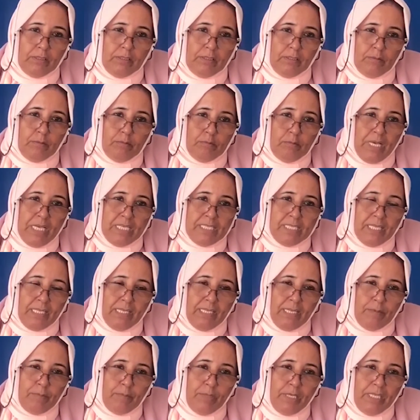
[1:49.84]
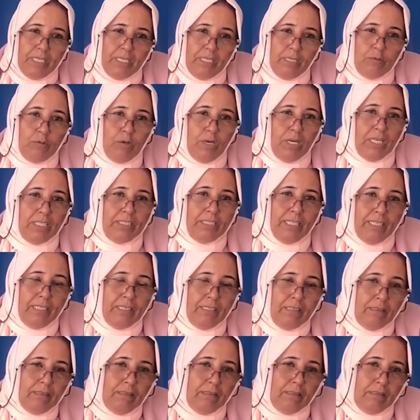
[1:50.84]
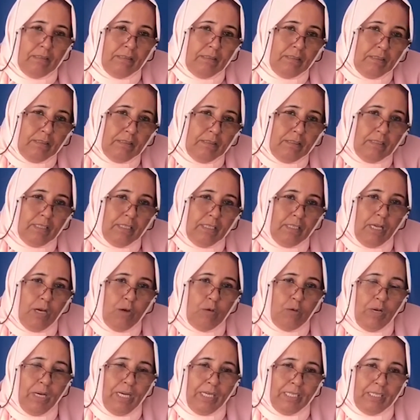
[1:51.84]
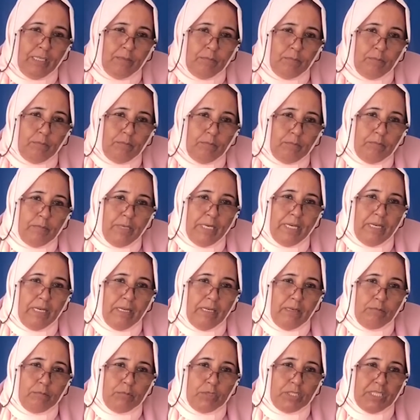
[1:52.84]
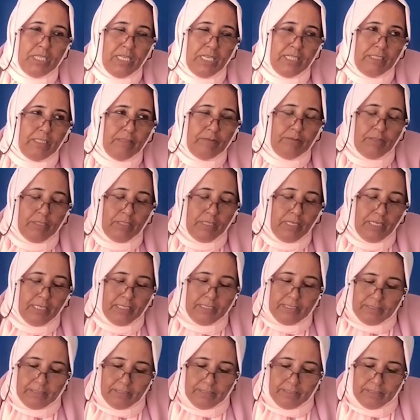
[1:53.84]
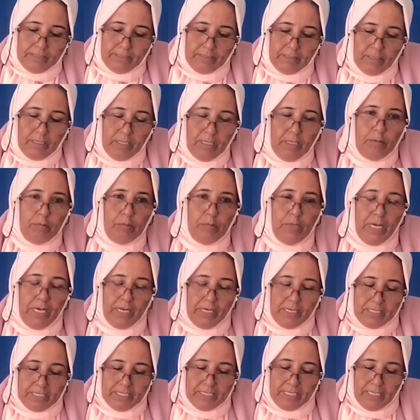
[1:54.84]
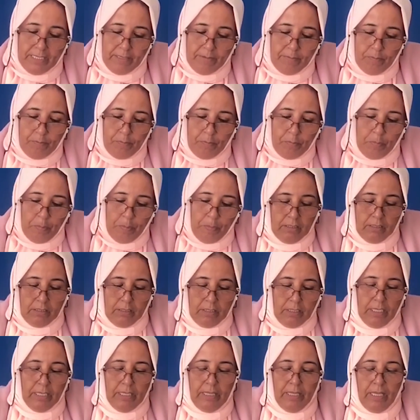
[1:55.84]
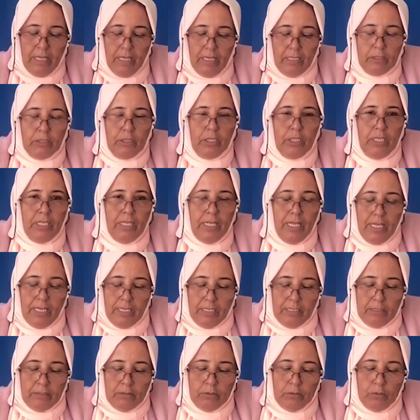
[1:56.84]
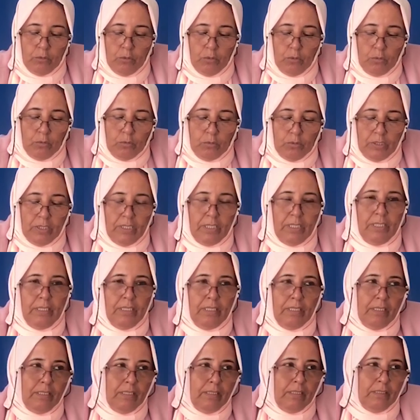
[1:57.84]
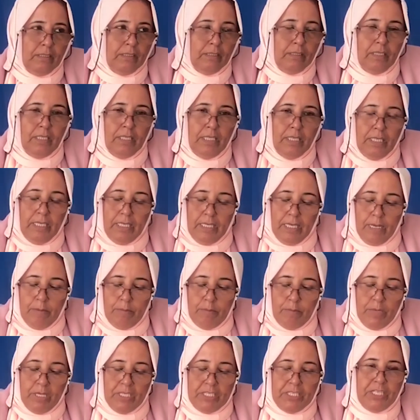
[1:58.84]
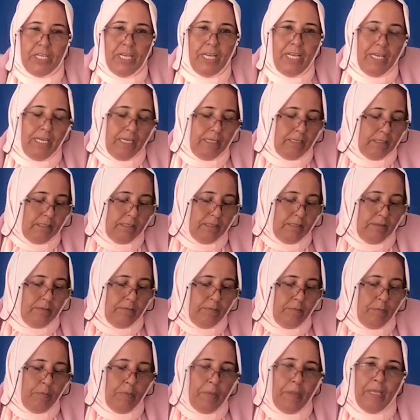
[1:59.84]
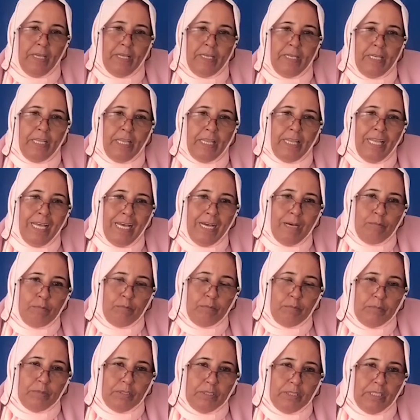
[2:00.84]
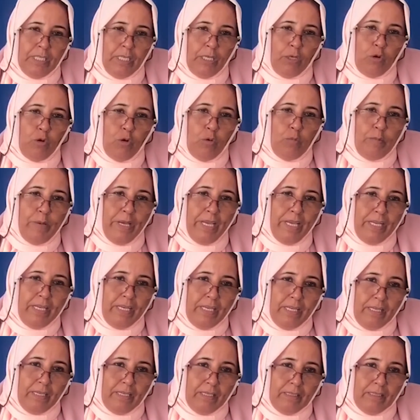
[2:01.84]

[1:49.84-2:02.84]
آه، مهسا الأميني وغدا الله أعلم من المستهدف الآخر يعني من النساء هذا كله نقوله لما جاء النظام الخميني